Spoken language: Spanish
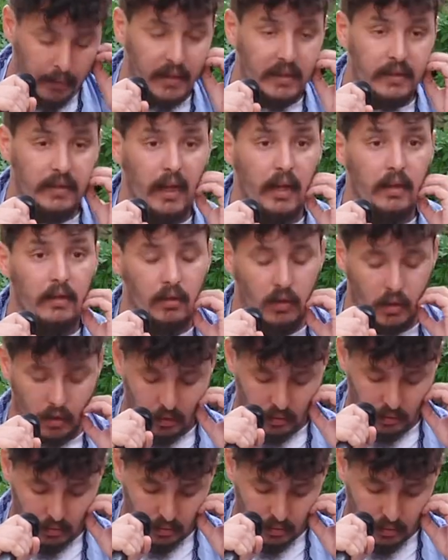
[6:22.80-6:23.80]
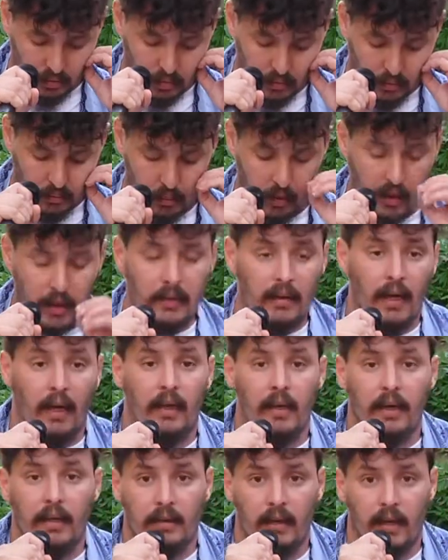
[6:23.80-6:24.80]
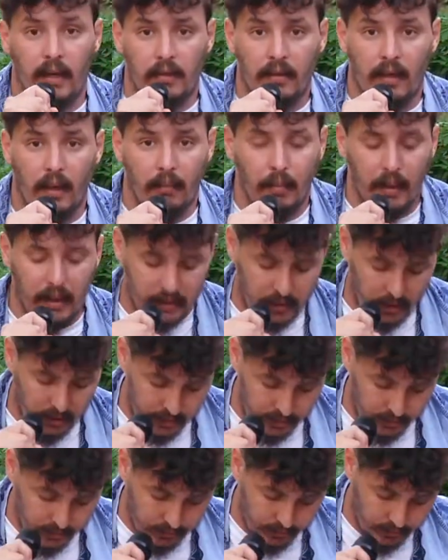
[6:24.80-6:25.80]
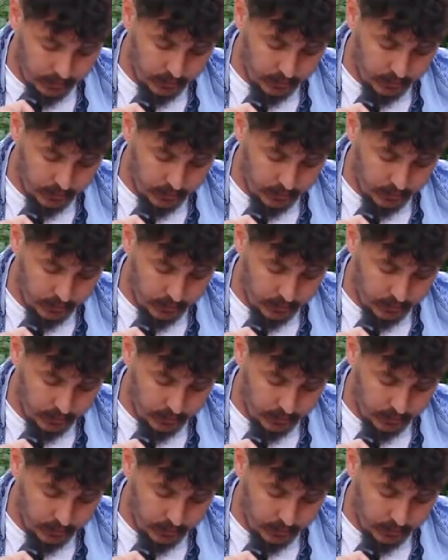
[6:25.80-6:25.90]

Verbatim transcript: mis santos por estas letras tan bellas.